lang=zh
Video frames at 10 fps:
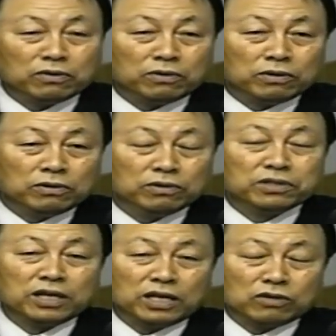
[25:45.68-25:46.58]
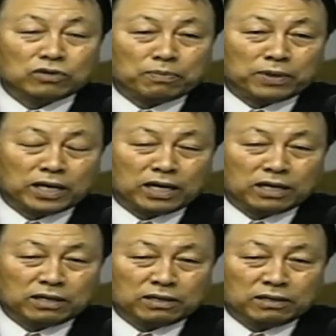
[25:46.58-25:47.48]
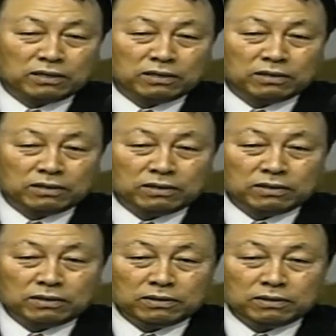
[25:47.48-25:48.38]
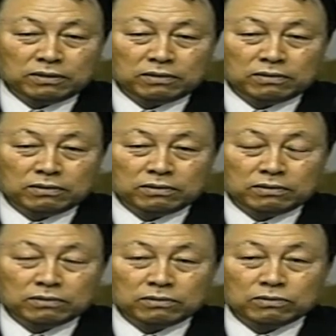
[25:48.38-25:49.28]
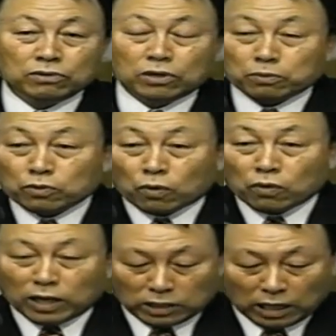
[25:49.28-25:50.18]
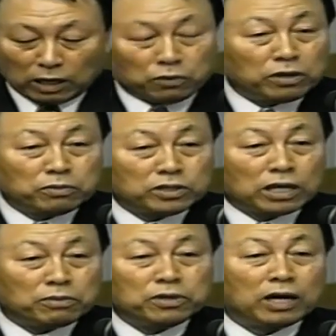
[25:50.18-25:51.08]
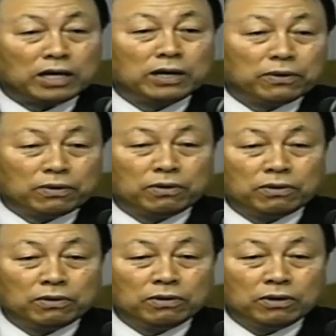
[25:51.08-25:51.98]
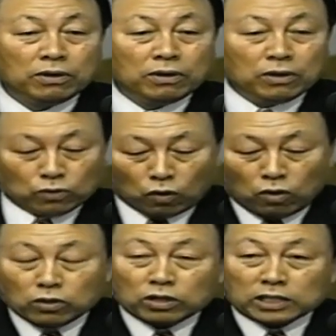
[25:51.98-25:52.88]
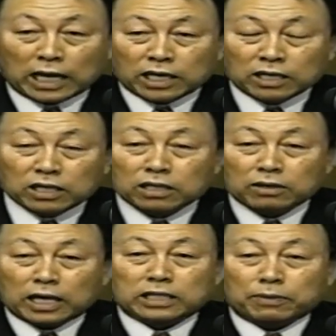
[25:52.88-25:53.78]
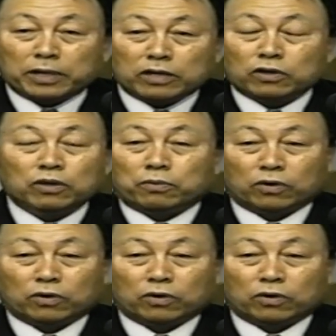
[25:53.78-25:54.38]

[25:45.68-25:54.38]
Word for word: 一个仆人。一分钱价值都没有，为了一个仆人，干嘛要去找耶稣呢？如果算计这些金钱的话，